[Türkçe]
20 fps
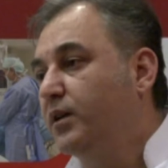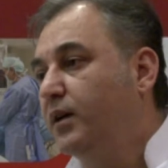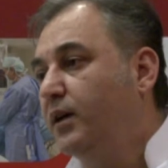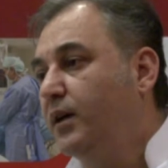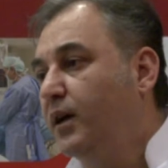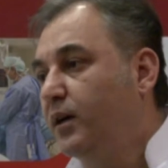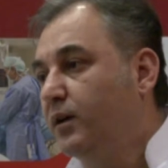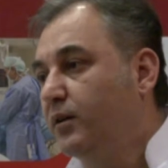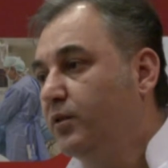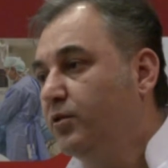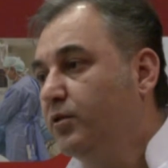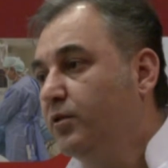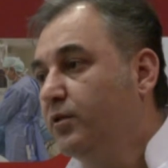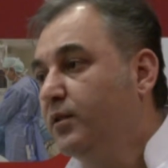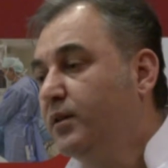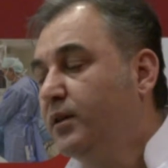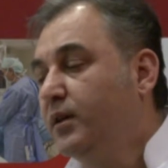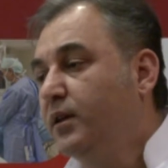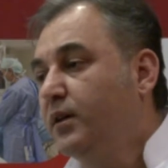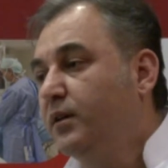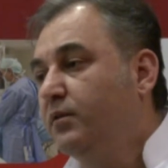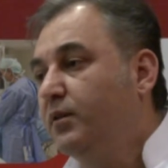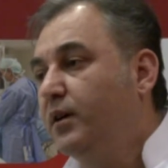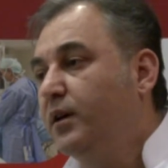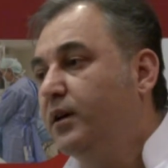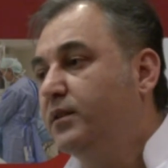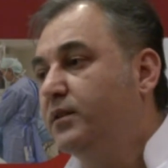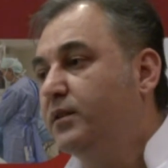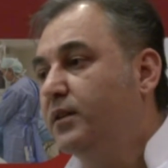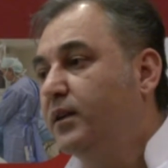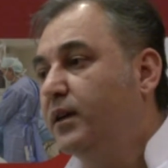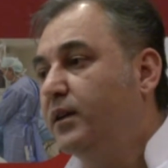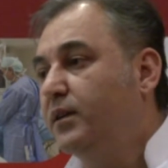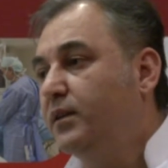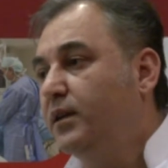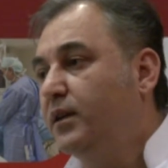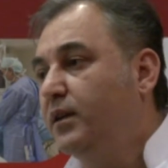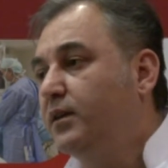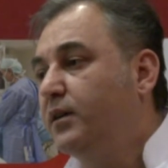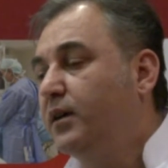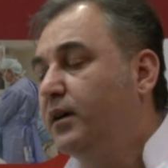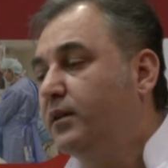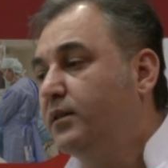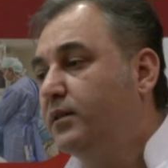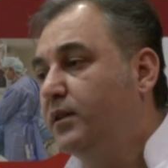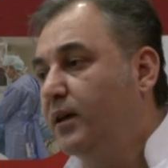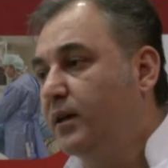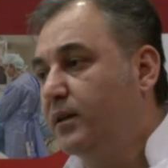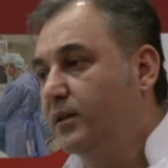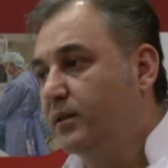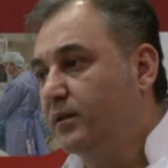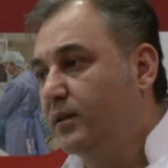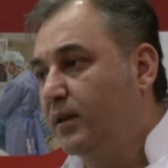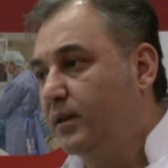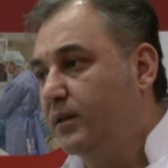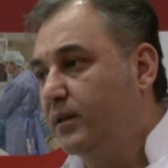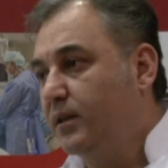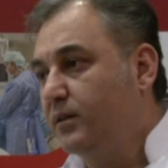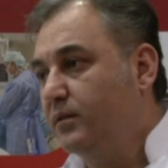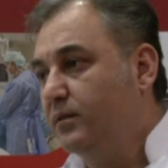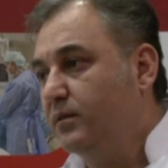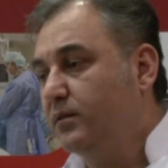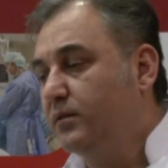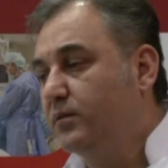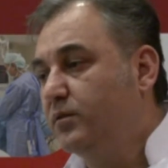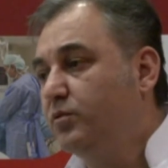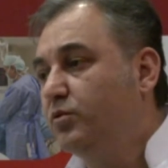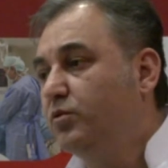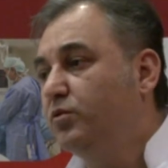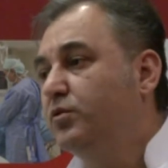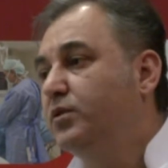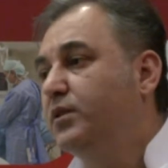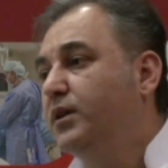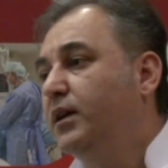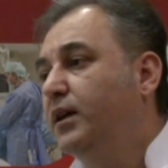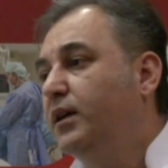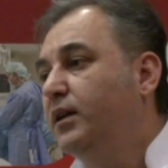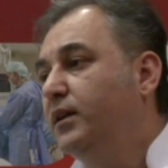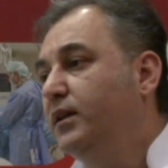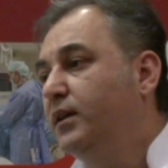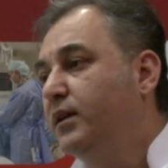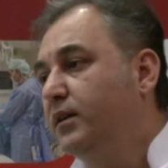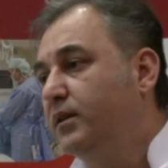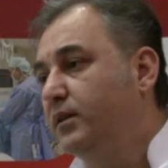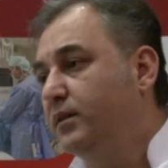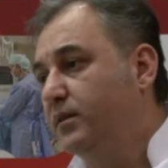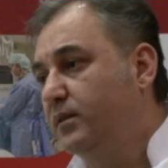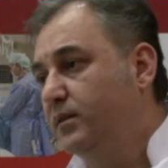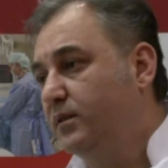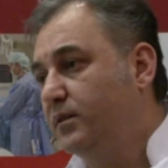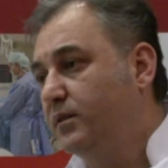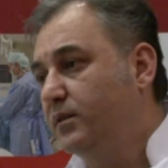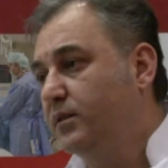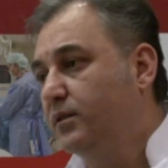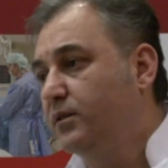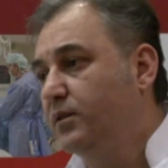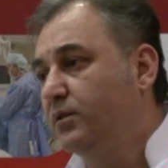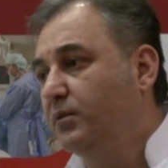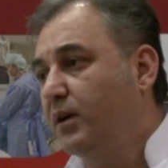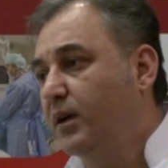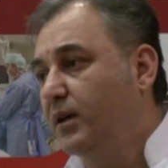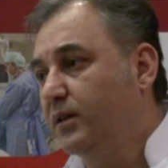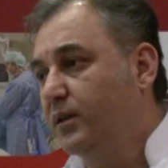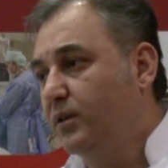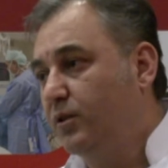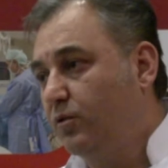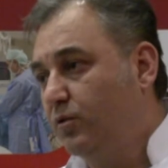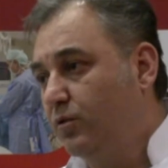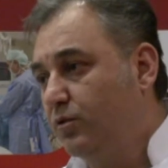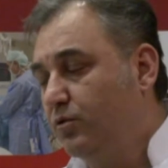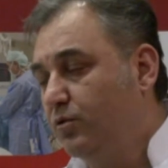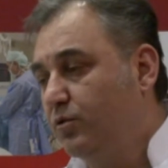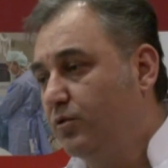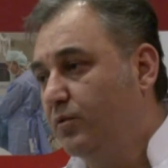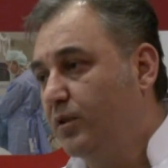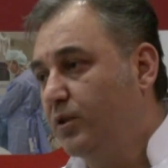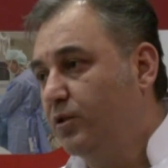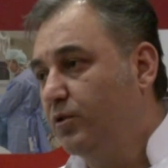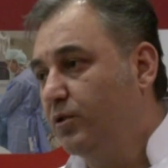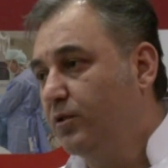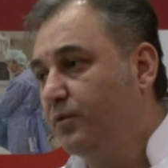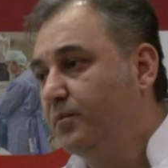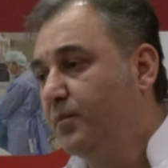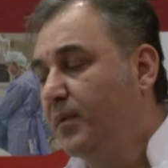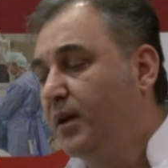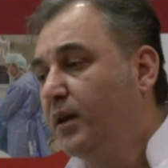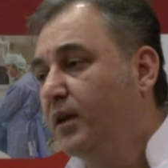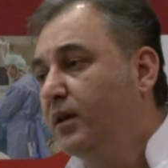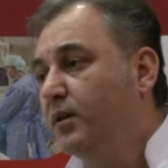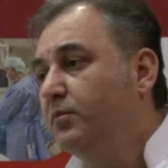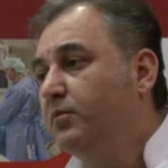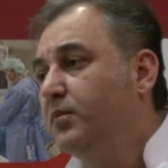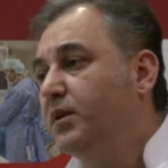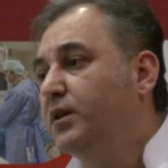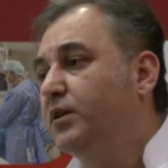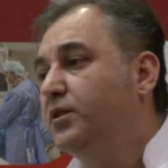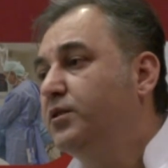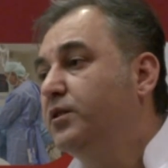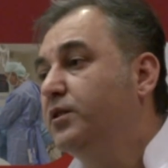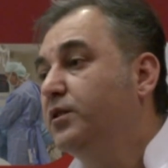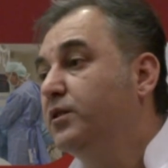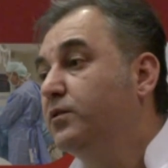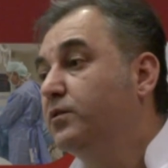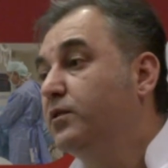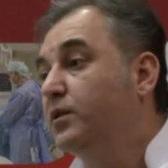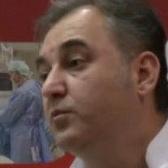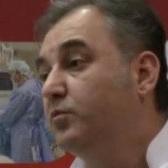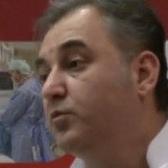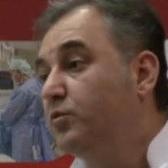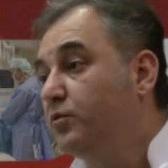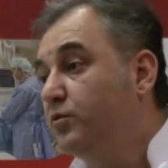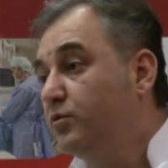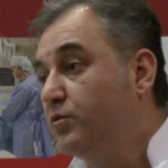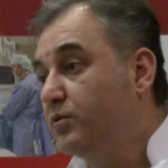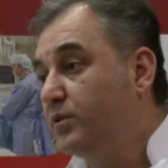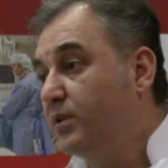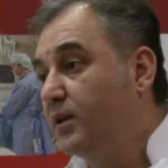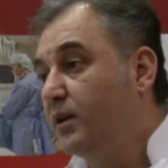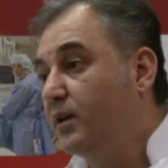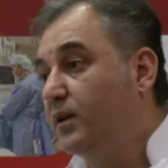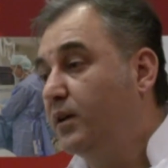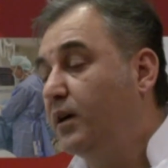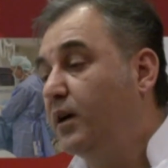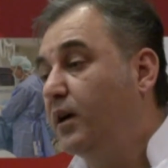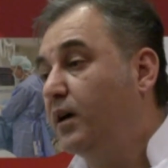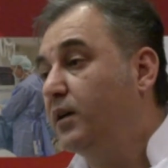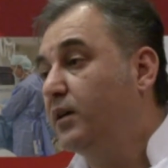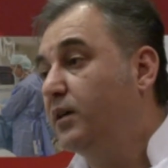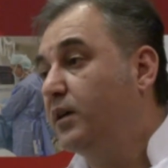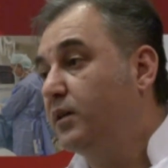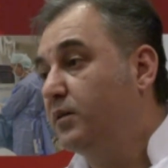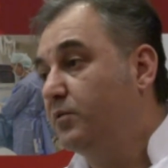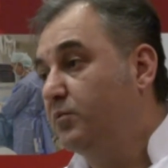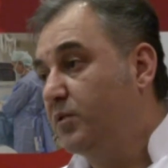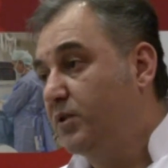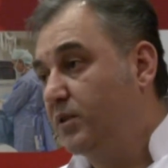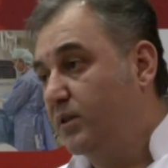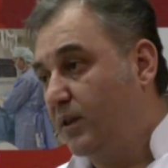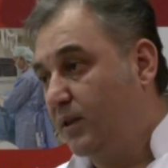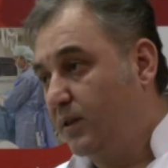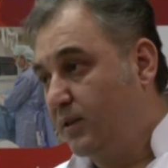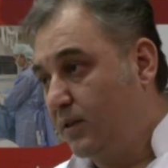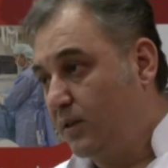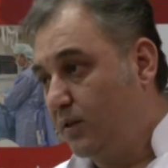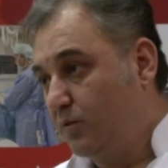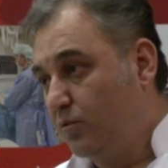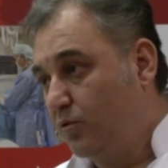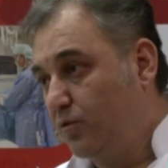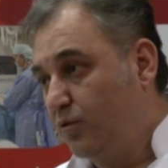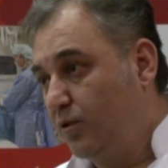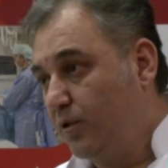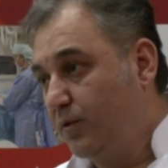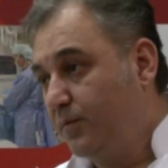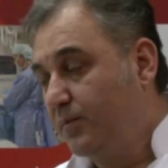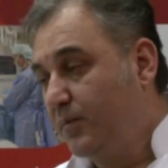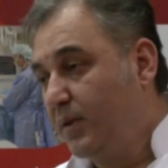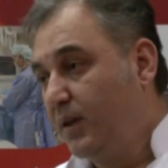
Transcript: ayarlıyor ve hastalar ilk 6 ayda zaten %50 civarında kilosunu veriyor. Birinci yılda bu yüzde %70-80'i buluyor.